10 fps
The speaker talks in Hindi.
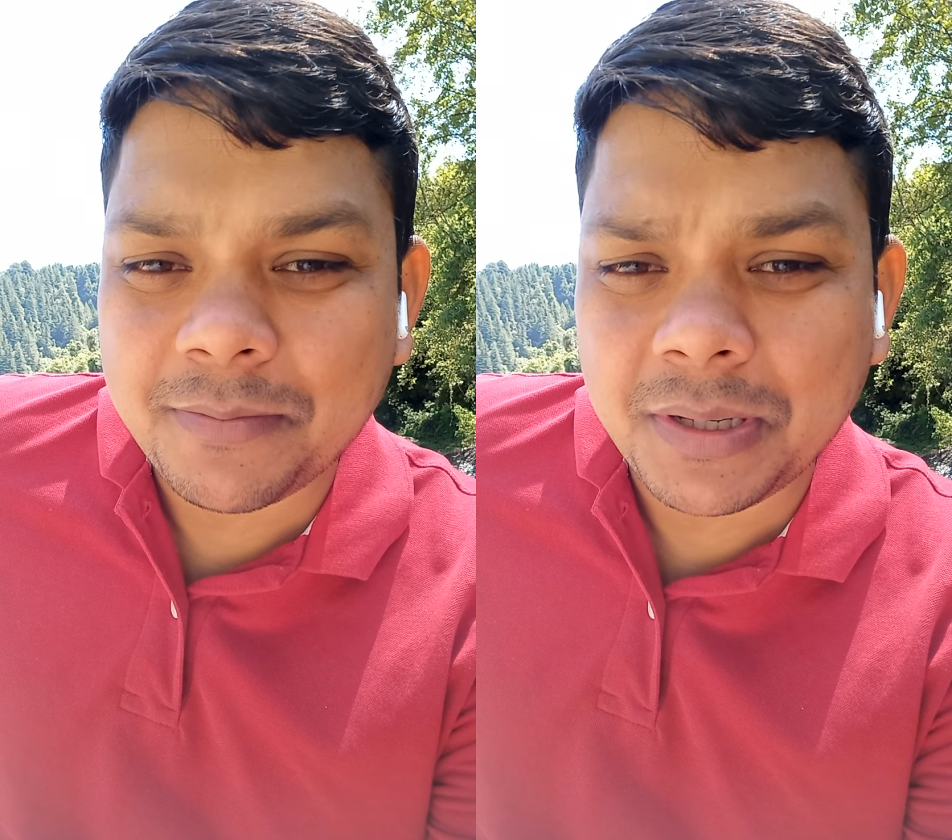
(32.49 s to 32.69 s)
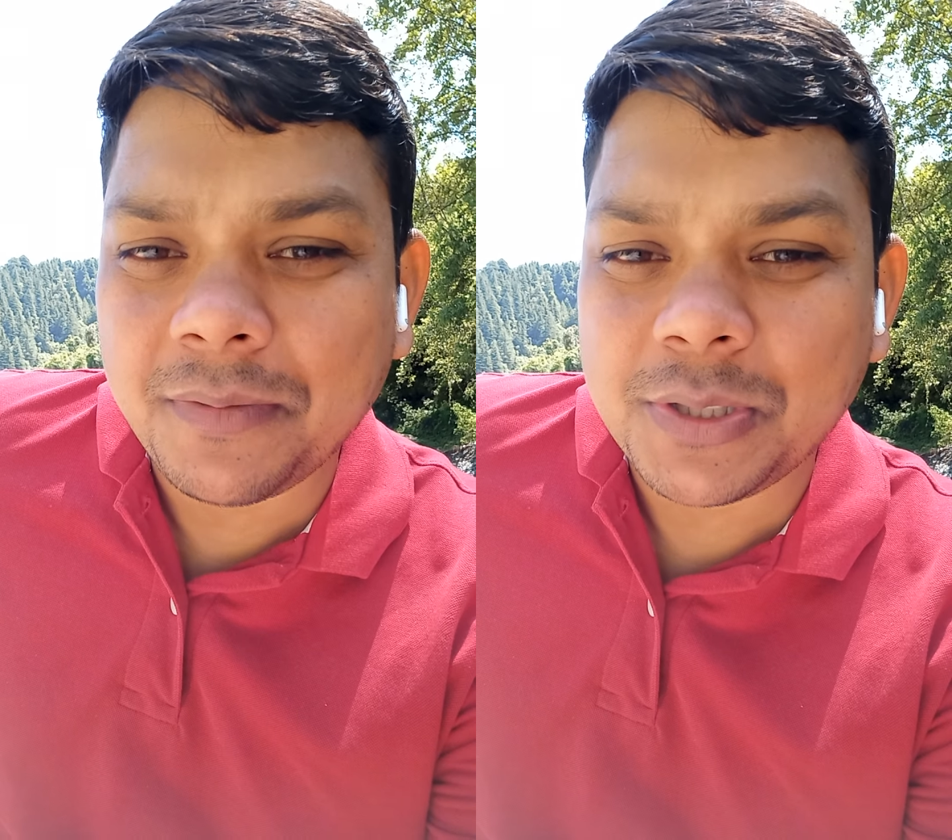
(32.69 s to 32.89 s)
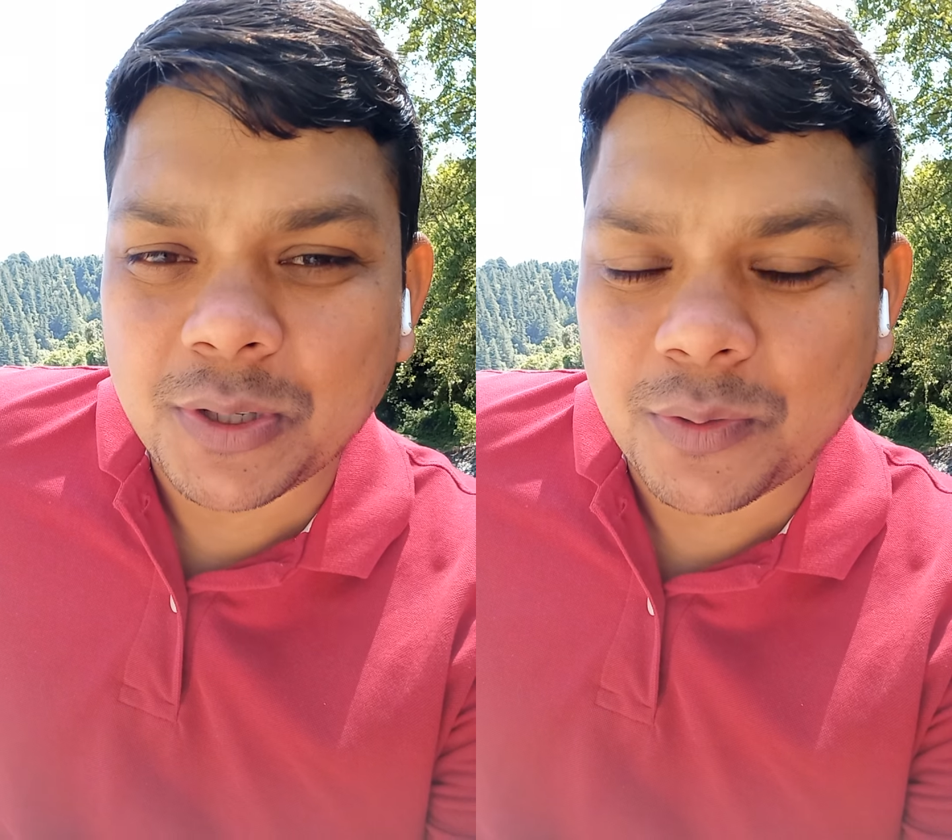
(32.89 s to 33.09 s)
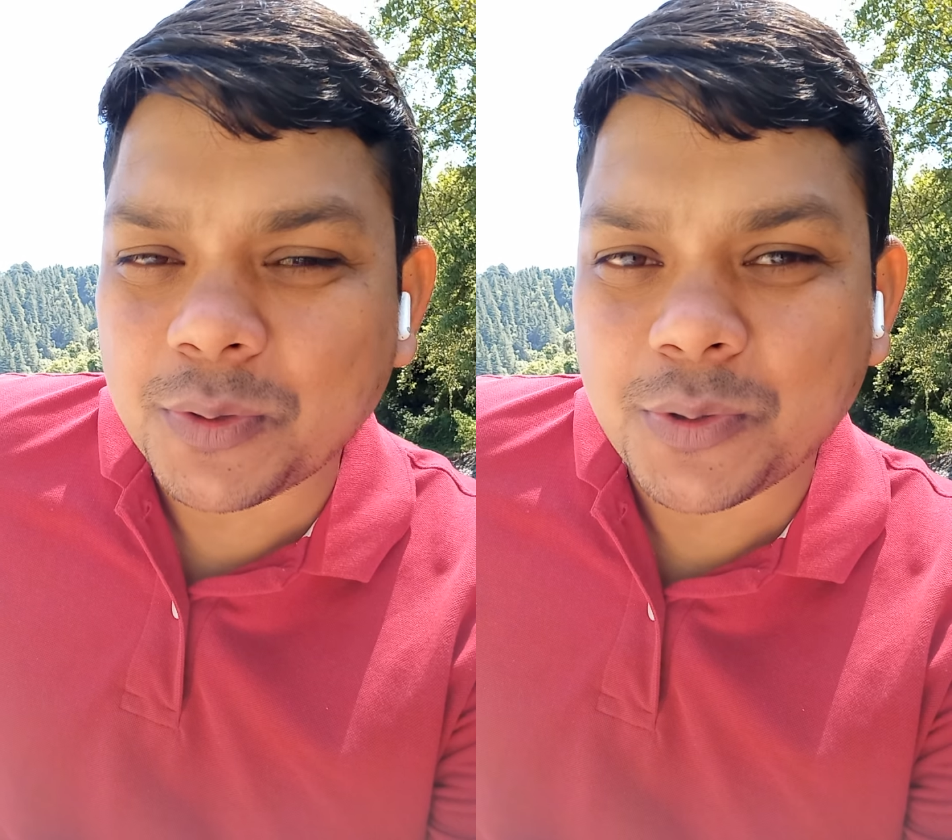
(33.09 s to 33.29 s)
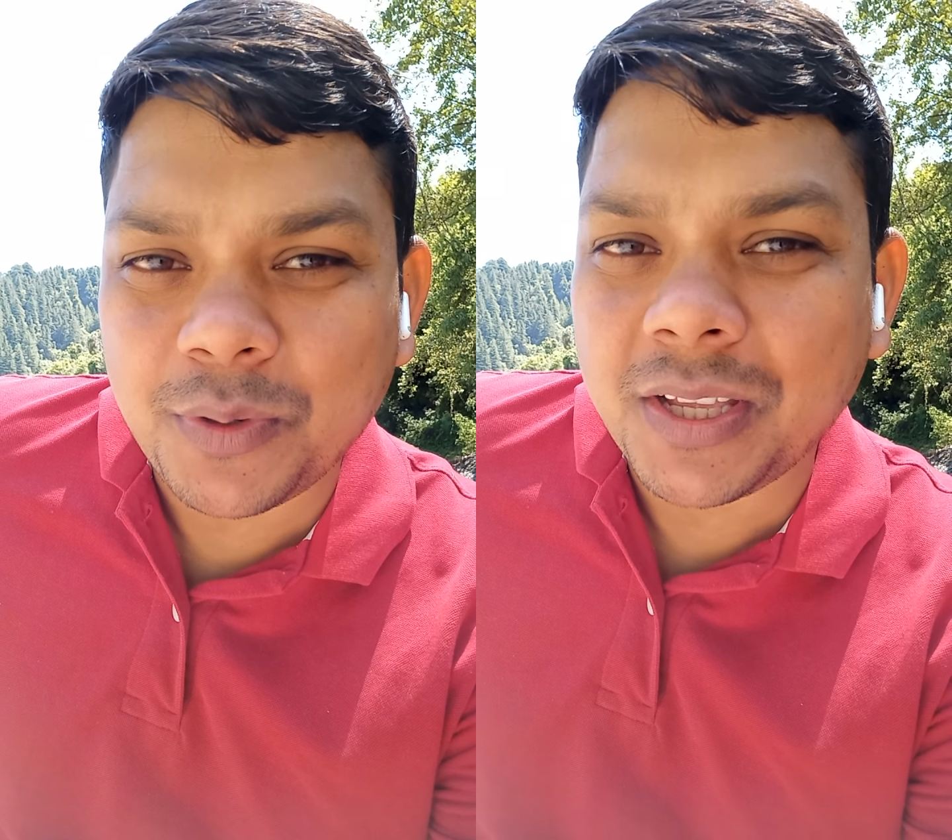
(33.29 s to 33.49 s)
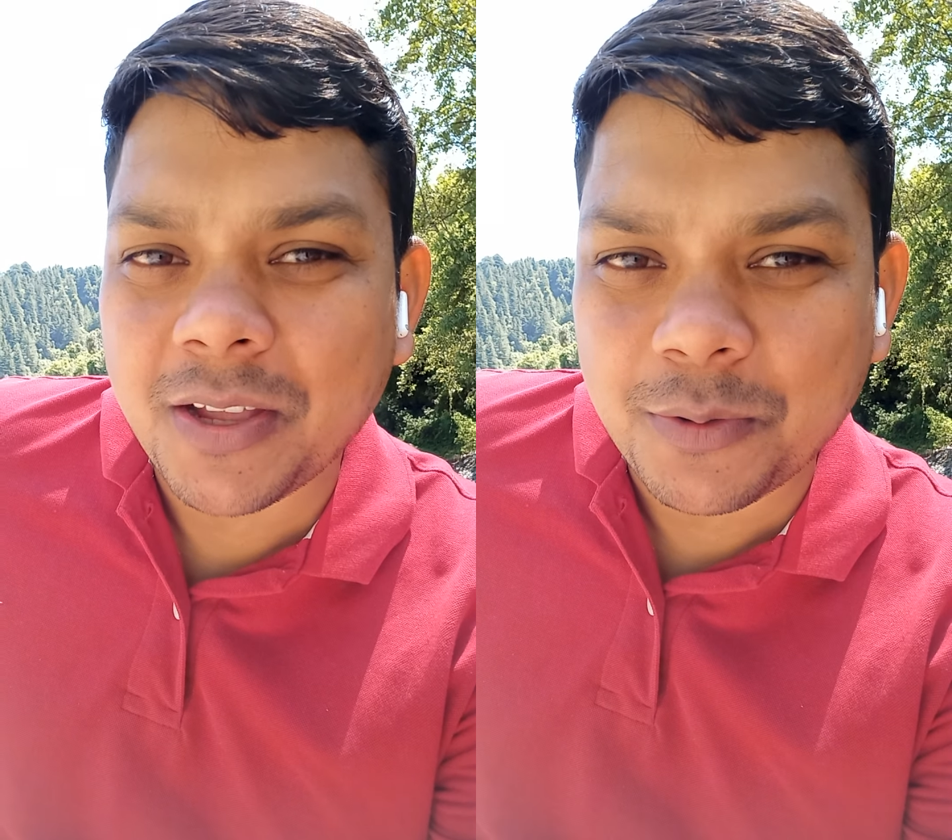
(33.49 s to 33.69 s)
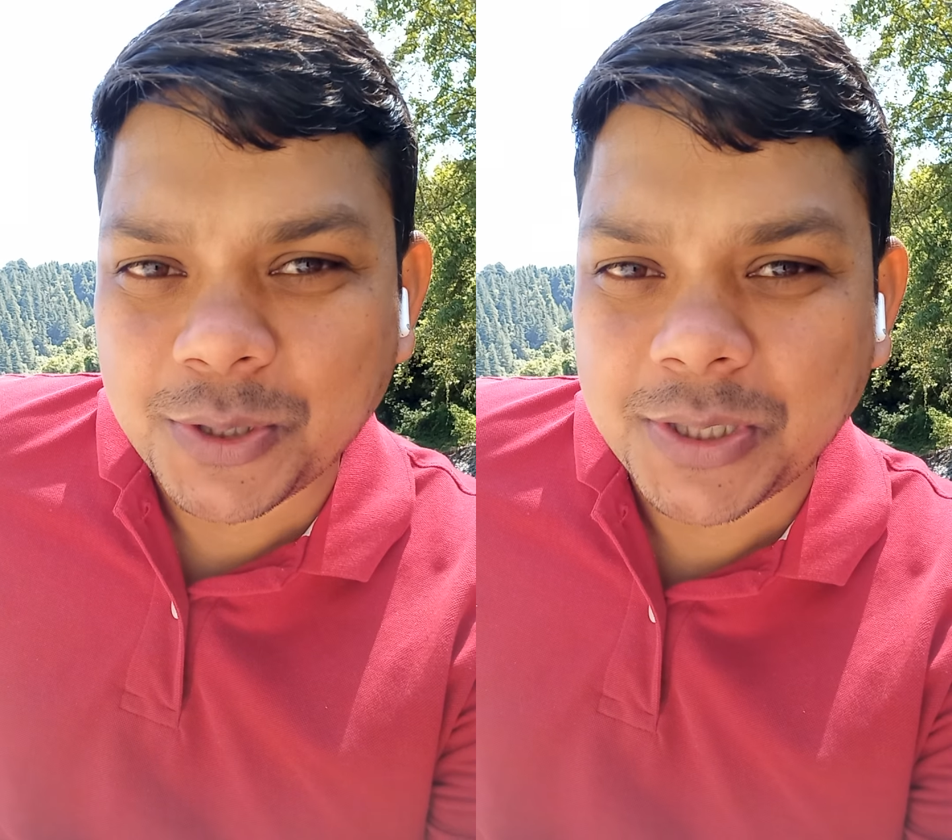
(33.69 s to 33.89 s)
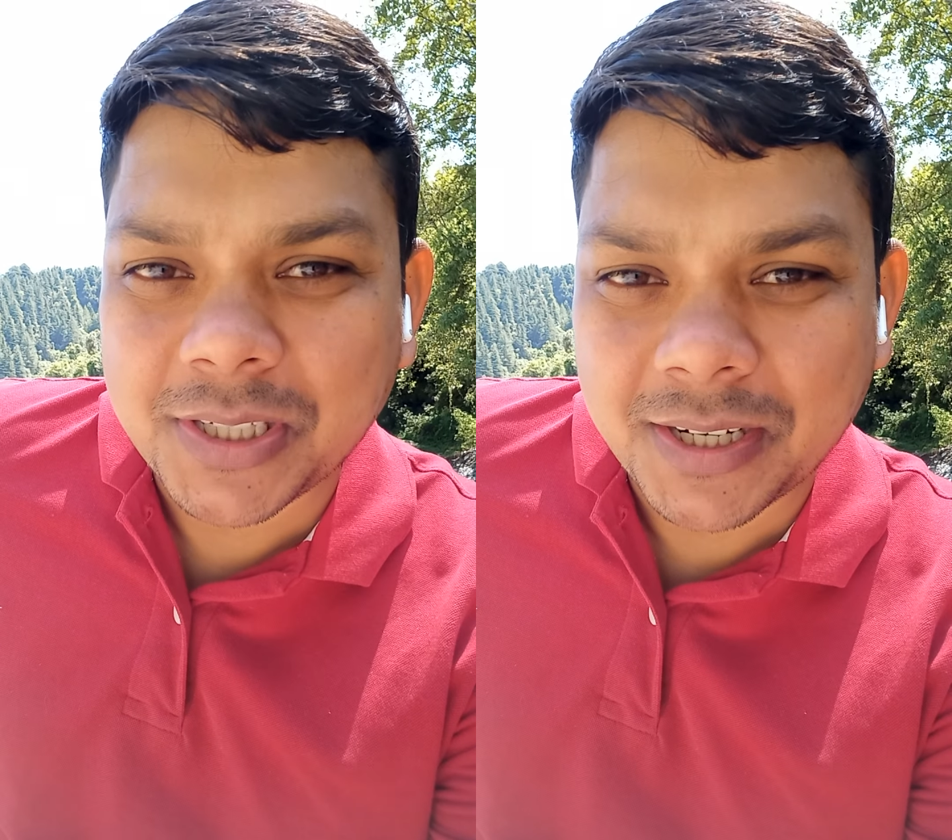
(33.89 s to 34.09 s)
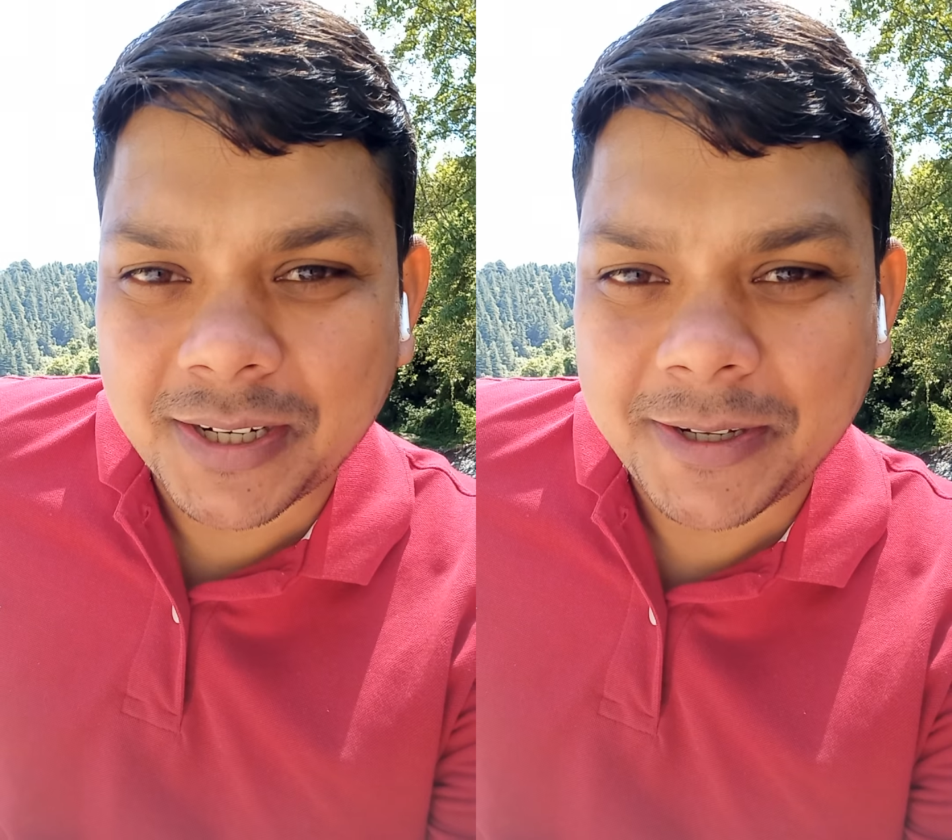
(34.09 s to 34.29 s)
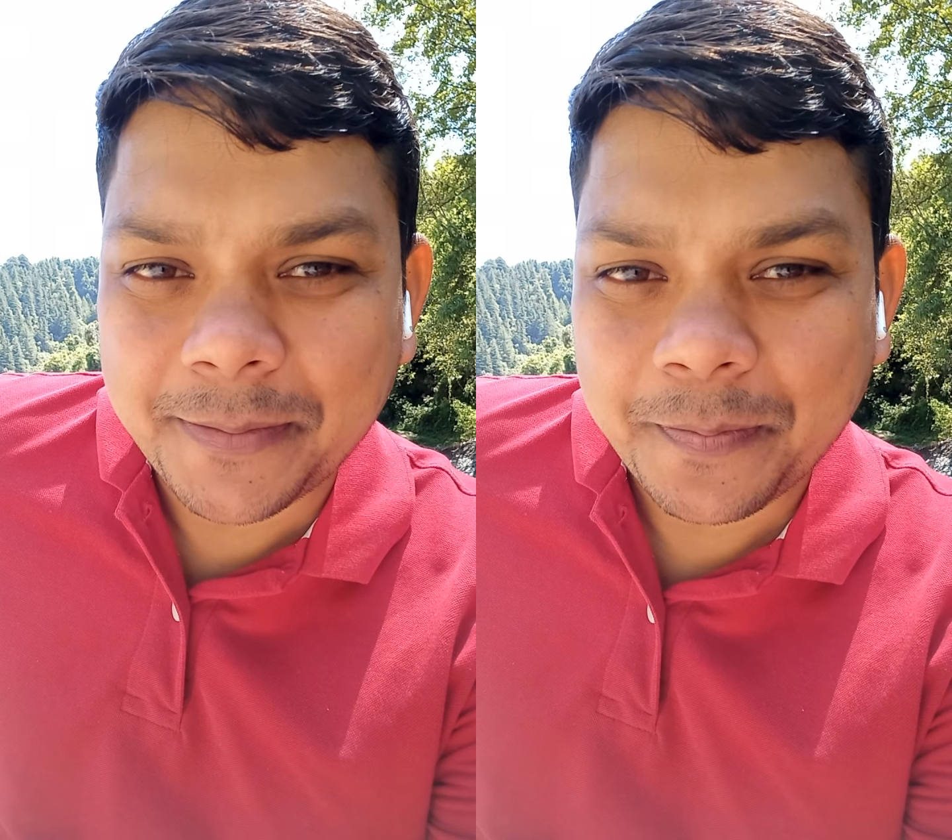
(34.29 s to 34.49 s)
मेरे विचारों को सुनने की कोशिश करना